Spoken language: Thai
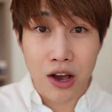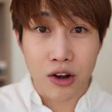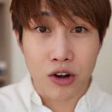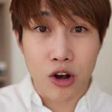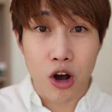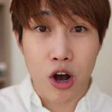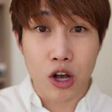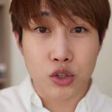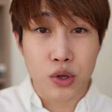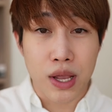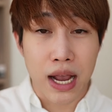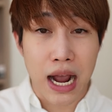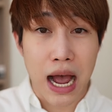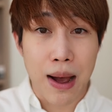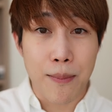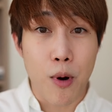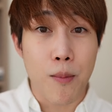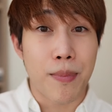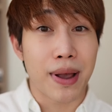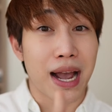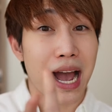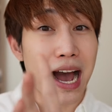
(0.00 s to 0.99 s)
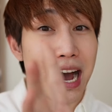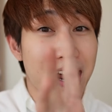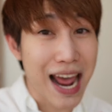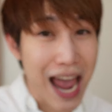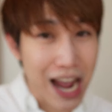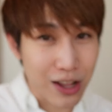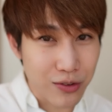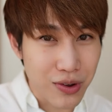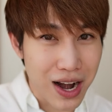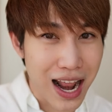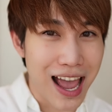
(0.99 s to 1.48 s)
แล้วก็ส่วนใหญ่ครับผมเป็นครั้งแร
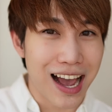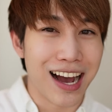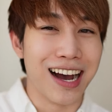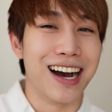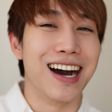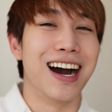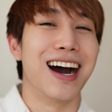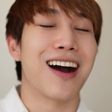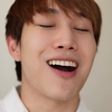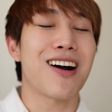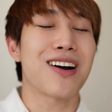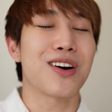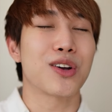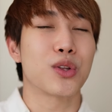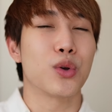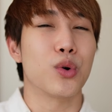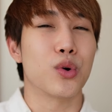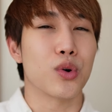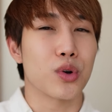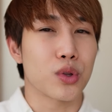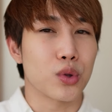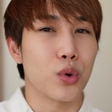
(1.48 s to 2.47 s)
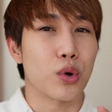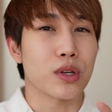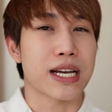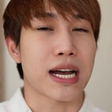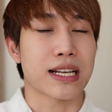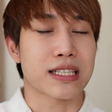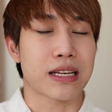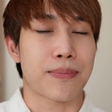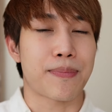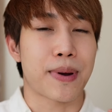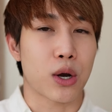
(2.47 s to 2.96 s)
กด้วยแหละเออก็คือดูดู
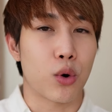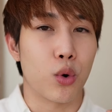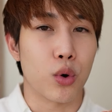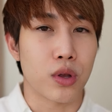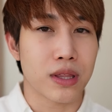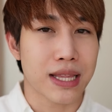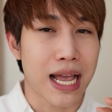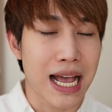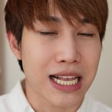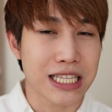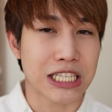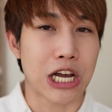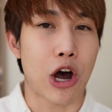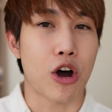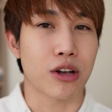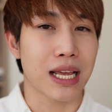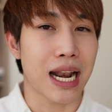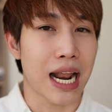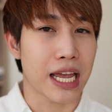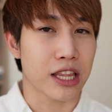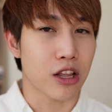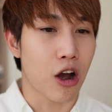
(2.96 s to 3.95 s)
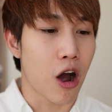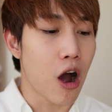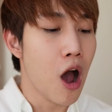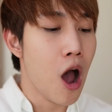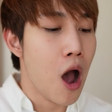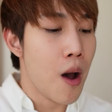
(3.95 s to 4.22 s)
จากสรรพคุณหน้าซองนี่แหละเนาะ